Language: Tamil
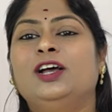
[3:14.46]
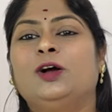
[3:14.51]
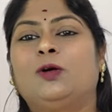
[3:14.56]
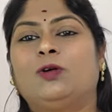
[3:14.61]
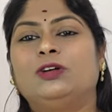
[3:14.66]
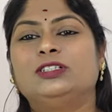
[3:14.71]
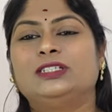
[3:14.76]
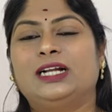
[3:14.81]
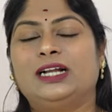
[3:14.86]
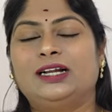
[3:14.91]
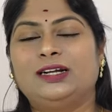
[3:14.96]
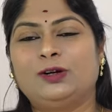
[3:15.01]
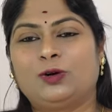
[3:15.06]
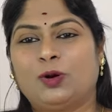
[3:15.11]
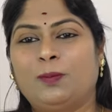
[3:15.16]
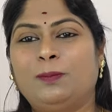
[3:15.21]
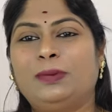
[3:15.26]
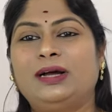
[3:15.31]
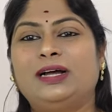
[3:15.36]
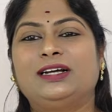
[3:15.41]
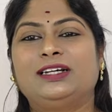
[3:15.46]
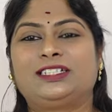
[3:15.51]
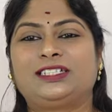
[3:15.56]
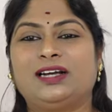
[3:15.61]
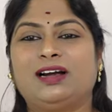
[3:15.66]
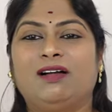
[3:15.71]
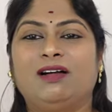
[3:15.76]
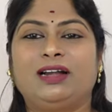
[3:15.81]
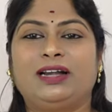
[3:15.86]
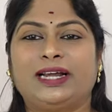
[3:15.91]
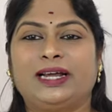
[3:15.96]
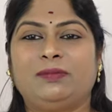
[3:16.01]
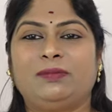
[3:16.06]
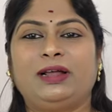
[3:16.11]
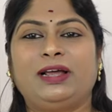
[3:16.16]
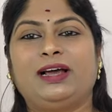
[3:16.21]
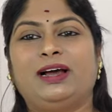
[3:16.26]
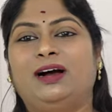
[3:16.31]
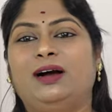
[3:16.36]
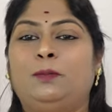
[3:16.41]
கொஞ்ச நாள் ரொம்ப ஷார்ட்
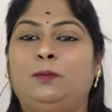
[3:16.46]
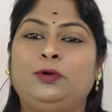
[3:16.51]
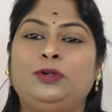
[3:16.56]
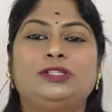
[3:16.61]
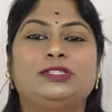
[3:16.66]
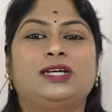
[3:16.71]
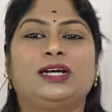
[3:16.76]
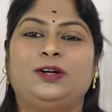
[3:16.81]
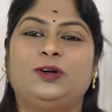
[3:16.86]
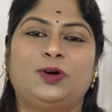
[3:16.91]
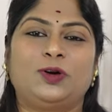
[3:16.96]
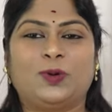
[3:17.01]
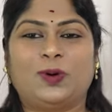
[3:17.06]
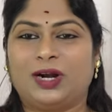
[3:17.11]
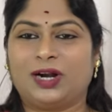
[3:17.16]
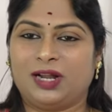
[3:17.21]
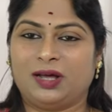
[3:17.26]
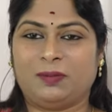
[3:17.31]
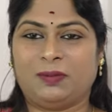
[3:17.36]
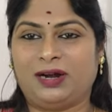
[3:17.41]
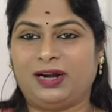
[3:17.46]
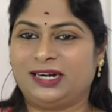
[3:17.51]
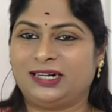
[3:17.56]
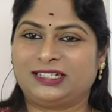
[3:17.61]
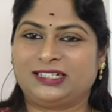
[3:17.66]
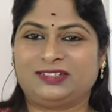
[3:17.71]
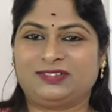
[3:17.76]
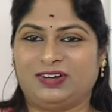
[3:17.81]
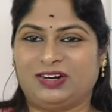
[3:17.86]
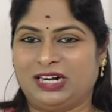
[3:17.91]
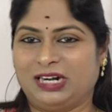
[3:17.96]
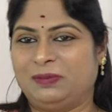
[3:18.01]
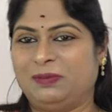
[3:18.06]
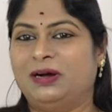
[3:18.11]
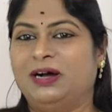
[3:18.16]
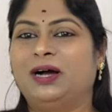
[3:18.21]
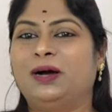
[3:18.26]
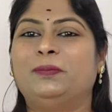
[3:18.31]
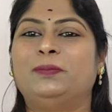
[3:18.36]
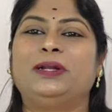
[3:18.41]
டைம்ல புதுசா இன்னொன்று வாங்கலாமா அடுத்தது வாங்கலாமா
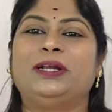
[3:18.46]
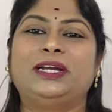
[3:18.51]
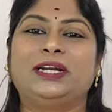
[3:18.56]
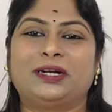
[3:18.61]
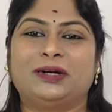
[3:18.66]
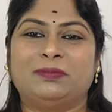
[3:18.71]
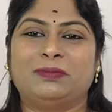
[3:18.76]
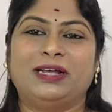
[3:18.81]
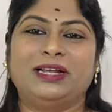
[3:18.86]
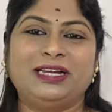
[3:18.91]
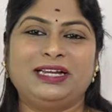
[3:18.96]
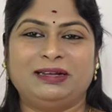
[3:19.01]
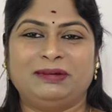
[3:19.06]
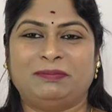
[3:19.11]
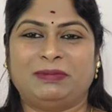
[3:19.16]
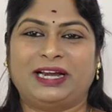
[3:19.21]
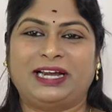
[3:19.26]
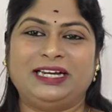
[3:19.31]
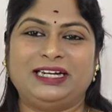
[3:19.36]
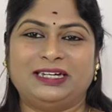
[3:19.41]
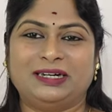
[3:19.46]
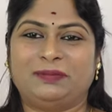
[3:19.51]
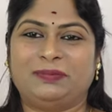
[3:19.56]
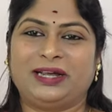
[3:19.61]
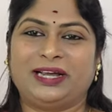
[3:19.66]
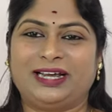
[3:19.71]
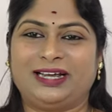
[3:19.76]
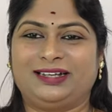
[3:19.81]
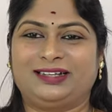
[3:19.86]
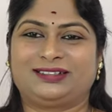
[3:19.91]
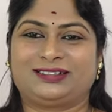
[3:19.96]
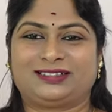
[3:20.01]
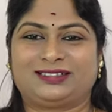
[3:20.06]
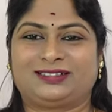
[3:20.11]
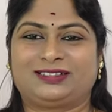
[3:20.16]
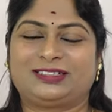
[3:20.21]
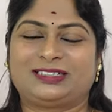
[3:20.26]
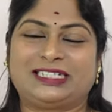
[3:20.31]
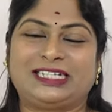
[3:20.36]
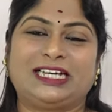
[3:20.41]
அப்படின்ற மாதிரி மைண்ட் அப்படியே
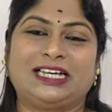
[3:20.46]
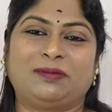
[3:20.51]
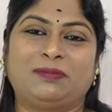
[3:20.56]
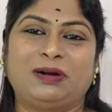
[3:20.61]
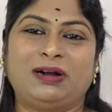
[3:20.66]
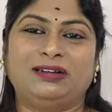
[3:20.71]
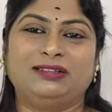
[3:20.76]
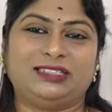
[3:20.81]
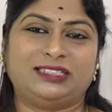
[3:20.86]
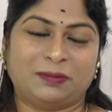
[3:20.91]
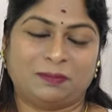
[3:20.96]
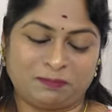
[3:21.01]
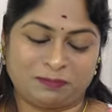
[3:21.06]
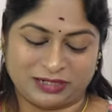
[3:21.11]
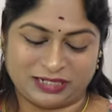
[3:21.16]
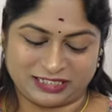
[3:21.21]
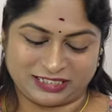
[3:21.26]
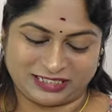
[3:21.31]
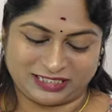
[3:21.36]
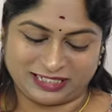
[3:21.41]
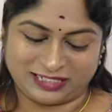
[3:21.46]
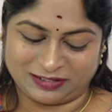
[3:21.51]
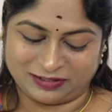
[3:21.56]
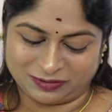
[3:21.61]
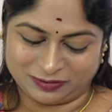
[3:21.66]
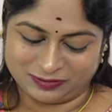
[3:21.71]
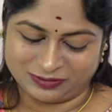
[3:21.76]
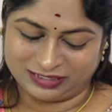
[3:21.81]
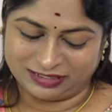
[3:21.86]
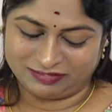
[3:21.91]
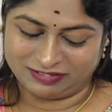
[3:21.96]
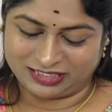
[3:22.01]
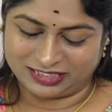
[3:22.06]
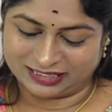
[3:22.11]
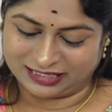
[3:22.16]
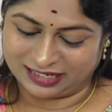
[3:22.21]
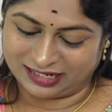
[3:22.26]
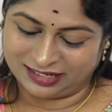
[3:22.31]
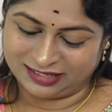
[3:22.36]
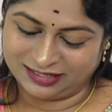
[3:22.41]
சீக்கிரமா ஜம்ப் அடிச்சுட்டே இருக்கும் இந்த
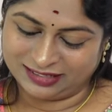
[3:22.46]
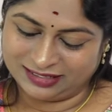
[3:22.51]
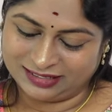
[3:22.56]
விஷயத்துல